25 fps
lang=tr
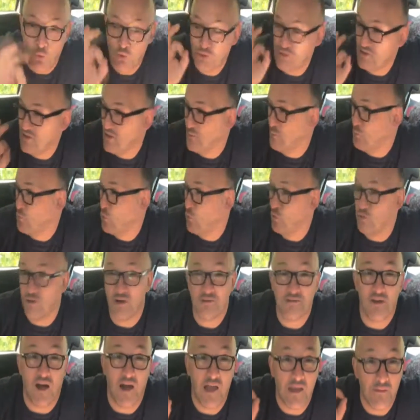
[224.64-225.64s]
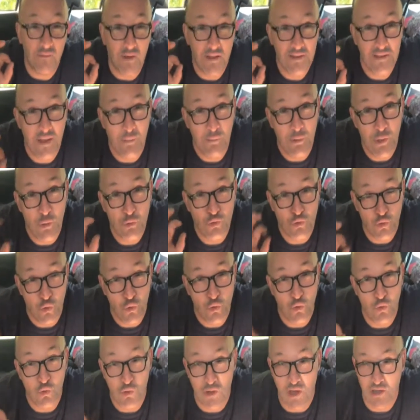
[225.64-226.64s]
Önceden bu yollarda hayvanlar bile
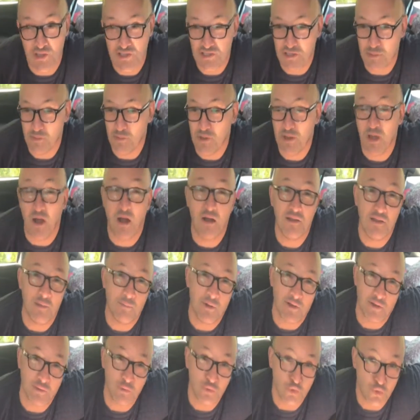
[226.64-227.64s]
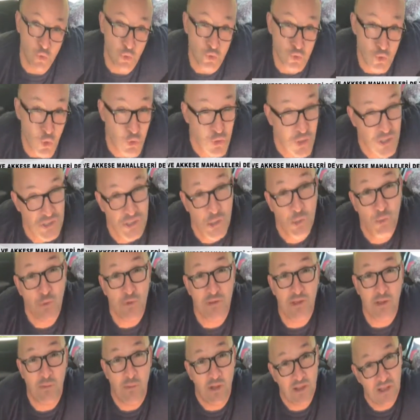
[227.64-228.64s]
zor yürürken şimdiki hale bakın. Çok çok
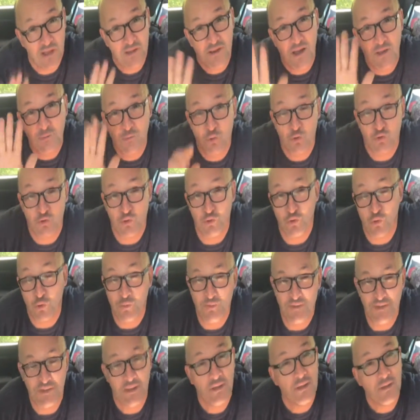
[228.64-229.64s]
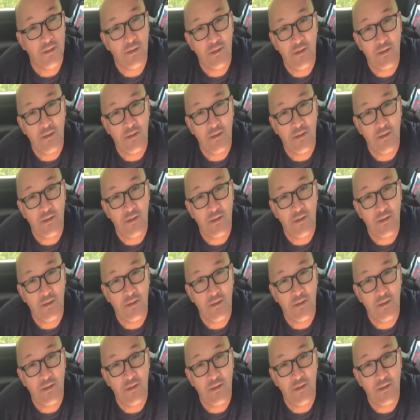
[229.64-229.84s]
teşekkür ederim. Allah razı olsun diyorum size.